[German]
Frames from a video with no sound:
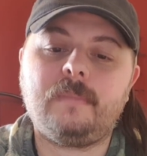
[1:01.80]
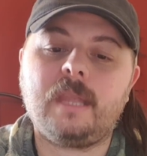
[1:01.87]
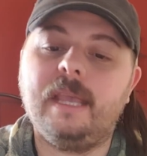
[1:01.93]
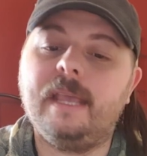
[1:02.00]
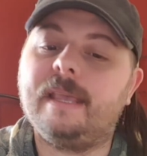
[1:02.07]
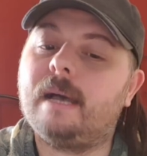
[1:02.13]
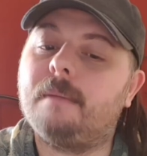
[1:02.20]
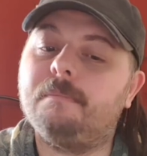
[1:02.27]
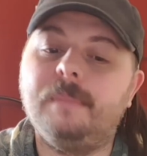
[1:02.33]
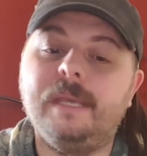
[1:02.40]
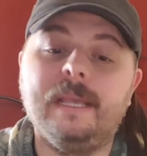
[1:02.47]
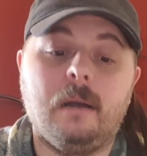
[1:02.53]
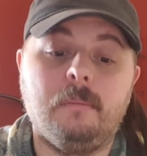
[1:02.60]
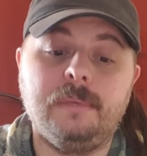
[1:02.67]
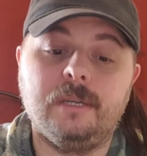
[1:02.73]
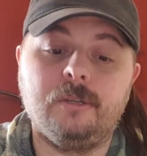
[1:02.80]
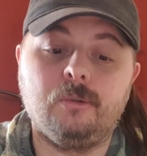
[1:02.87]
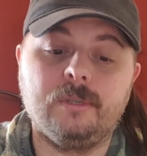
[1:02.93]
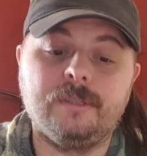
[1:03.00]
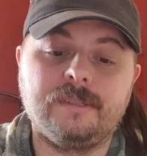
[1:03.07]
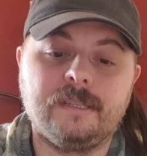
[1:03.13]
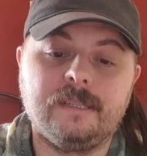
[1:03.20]
Ich habe mega
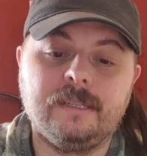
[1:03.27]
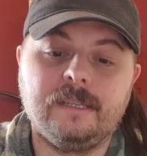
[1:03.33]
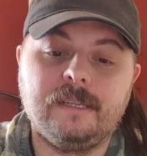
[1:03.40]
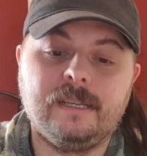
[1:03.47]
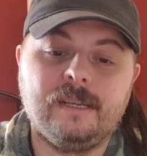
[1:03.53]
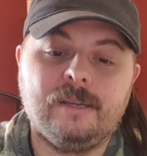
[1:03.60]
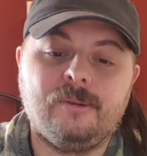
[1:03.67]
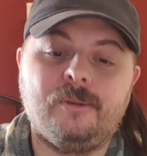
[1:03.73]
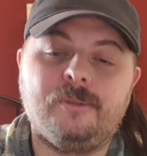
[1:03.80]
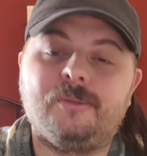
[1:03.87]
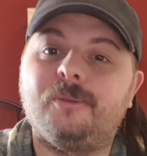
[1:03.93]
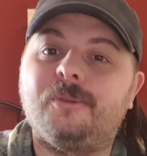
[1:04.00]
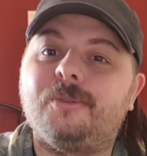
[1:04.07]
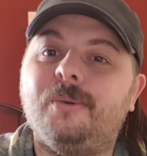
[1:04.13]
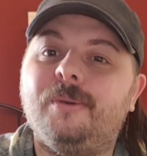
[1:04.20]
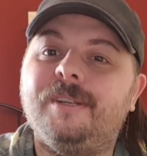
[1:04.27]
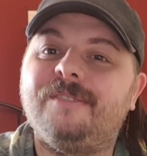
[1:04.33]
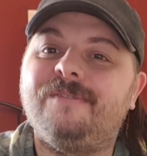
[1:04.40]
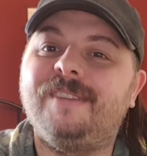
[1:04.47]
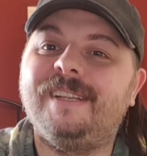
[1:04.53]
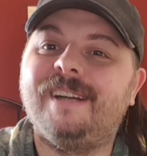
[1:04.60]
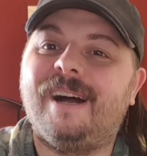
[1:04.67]
Bierdurst und so ein
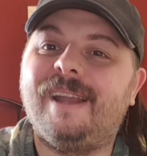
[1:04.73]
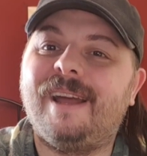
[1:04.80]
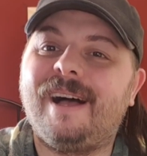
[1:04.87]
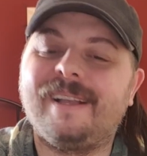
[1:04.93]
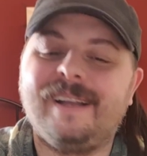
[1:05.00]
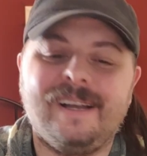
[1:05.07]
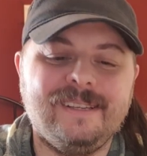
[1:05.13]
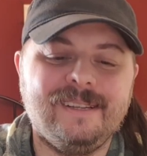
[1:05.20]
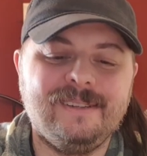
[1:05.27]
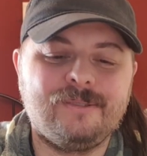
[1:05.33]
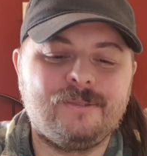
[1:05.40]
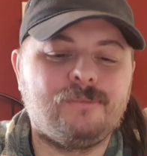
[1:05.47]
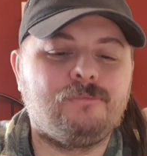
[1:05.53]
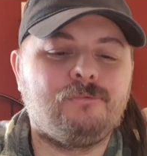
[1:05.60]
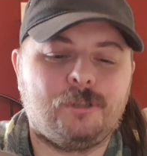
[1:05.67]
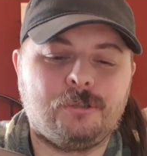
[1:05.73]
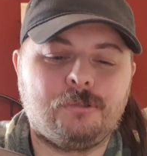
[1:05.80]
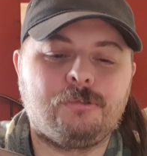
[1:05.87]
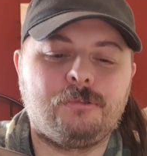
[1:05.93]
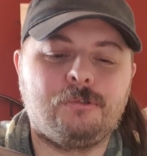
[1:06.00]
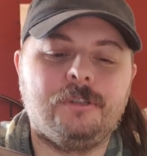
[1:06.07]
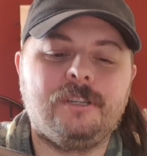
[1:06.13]
schönes Wiener Lager jetzt, das
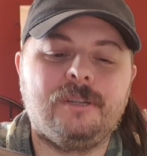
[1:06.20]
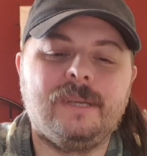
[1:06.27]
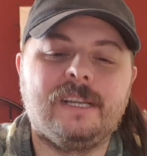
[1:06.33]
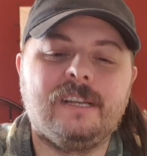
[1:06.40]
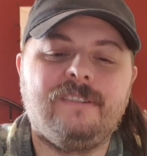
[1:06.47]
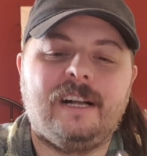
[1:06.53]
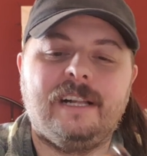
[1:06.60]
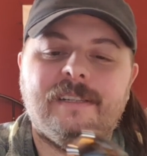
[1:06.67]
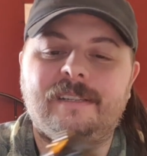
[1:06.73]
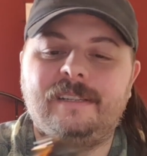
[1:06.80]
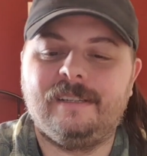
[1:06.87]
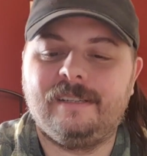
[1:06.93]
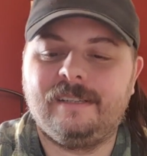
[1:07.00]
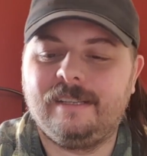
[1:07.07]
könnte mir gefallen.